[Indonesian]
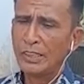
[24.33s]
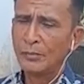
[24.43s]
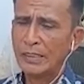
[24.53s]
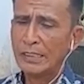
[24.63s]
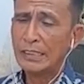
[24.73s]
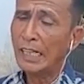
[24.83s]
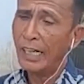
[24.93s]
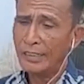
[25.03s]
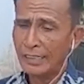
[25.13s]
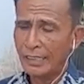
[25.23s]
Ia
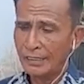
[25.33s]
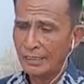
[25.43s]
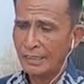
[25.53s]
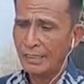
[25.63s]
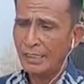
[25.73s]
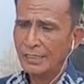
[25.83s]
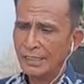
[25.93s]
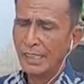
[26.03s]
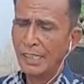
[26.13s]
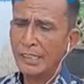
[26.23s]
justru mengetahui
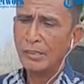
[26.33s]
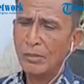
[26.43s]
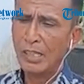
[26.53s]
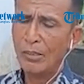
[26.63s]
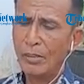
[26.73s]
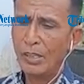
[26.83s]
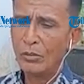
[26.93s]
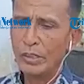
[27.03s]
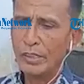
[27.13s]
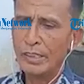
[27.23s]
kabar tersebut
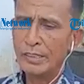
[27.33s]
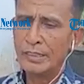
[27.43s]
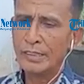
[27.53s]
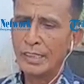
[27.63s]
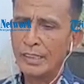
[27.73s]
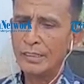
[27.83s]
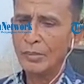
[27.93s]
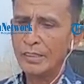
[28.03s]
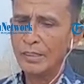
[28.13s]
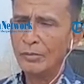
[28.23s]
dari
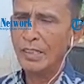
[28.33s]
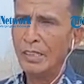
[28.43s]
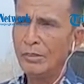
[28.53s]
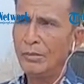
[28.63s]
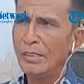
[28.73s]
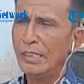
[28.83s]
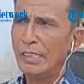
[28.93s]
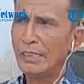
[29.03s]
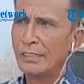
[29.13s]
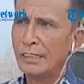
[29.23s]
awak media yang
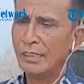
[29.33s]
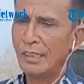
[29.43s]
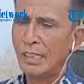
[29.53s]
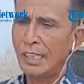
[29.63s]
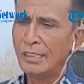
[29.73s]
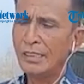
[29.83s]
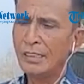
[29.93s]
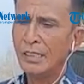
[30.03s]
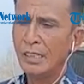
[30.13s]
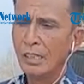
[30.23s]
menghubunginya untuk
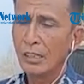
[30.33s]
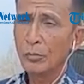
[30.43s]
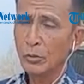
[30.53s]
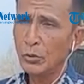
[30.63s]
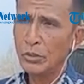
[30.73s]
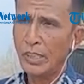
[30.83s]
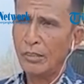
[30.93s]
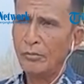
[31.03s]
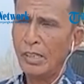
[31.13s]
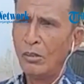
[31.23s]
meminta
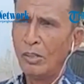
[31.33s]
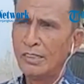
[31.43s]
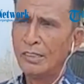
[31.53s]
tanggapan.